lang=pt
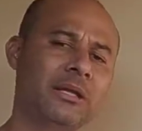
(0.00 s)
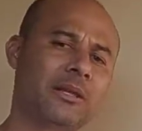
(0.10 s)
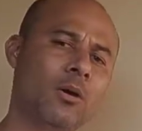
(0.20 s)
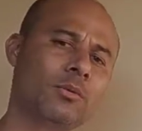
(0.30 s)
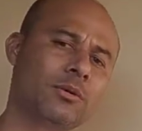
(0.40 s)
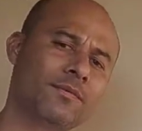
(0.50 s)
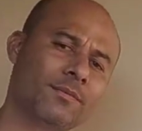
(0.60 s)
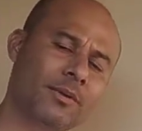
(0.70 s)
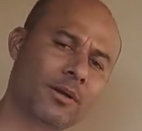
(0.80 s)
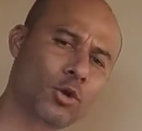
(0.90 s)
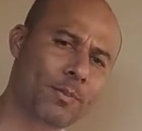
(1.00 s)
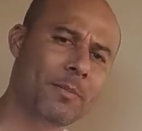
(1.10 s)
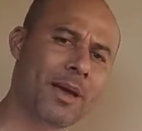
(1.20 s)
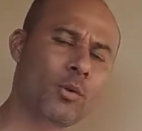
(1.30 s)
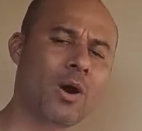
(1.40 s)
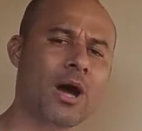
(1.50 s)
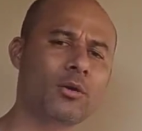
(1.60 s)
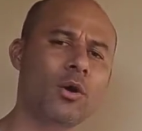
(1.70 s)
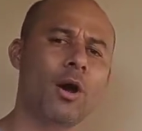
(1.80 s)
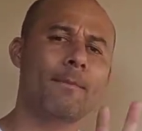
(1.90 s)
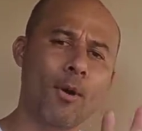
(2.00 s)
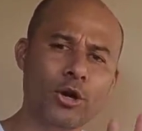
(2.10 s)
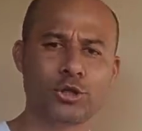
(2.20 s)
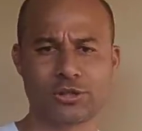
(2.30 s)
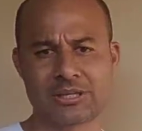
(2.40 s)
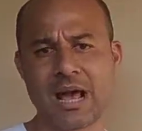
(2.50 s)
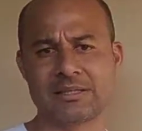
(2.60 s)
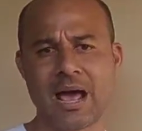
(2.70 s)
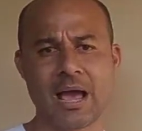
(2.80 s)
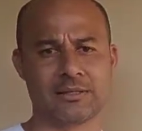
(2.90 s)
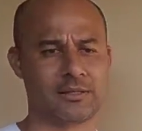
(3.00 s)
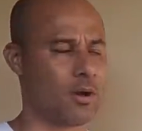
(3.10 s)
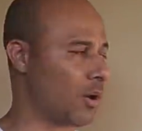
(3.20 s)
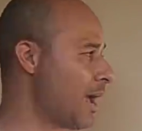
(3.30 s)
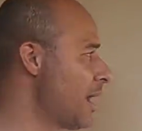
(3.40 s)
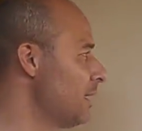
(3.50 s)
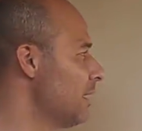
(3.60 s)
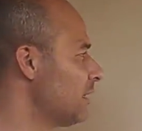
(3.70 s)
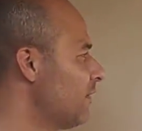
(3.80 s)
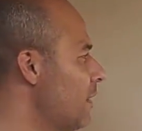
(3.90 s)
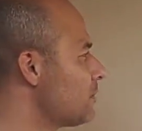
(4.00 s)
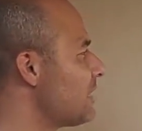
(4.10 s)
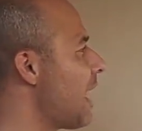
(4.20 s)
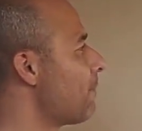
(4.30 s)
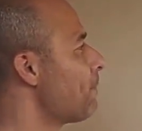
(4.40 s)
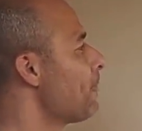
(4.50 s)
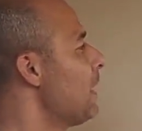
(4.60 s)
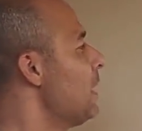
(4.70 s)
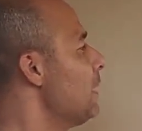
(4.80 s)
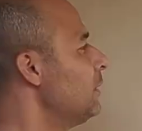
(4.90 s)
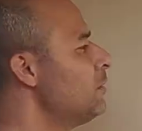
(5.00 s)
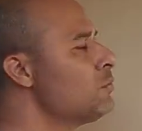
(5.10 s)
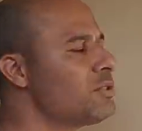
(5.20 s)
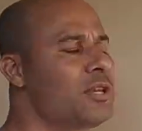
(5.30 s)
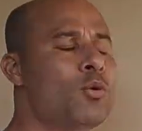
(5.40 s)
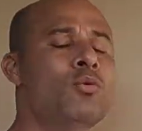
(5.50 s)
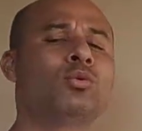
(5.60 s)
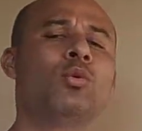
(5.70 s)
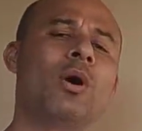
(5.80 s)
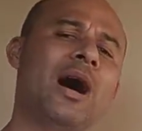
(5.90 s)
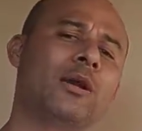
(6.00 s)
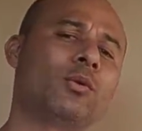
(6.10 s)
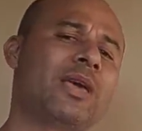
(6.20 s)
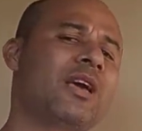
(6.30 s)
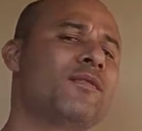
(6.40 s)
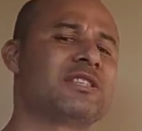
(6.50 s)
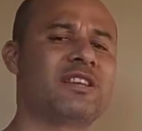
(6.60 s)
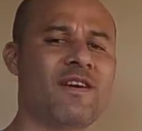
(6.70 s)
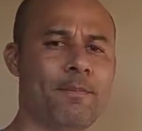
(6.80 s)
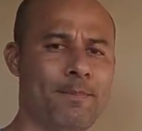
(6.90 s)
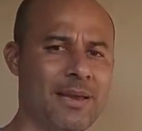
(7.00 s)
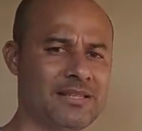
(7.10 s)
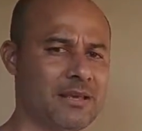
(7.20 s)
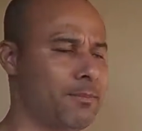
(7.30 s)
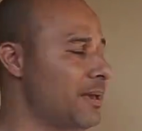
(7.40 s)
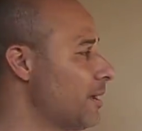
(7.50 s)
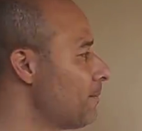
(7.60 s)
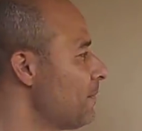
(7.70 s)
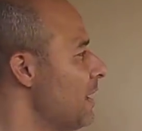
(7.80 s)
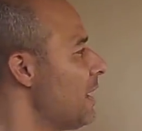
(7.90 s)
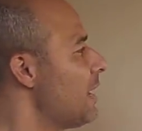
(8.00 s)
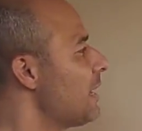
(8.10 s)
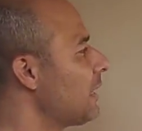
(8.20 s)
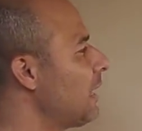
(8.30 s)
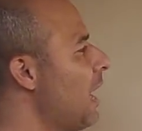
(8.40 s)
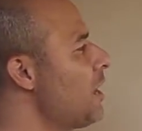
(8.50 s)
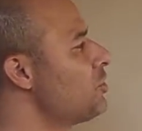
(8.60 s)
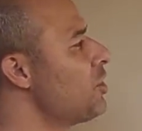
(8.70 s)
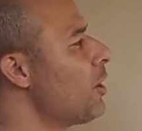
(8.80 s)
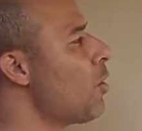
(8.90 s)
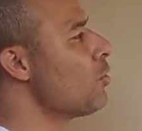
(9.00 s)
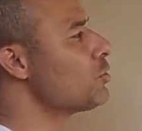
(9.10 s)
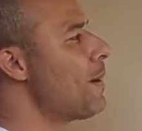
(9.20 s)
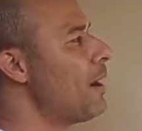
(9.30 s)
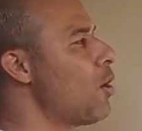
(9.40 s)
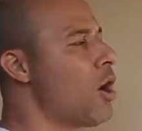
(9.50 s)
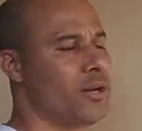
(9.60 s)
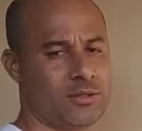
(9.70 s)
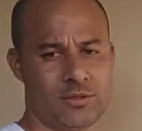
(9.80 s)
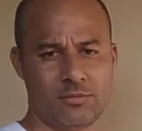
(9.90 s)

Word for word: Então, no primeiro ano, monte os casais, ok? Então vamos lá. Num segundo ano, o que, que você vai perceber? Quem gerou os melhores?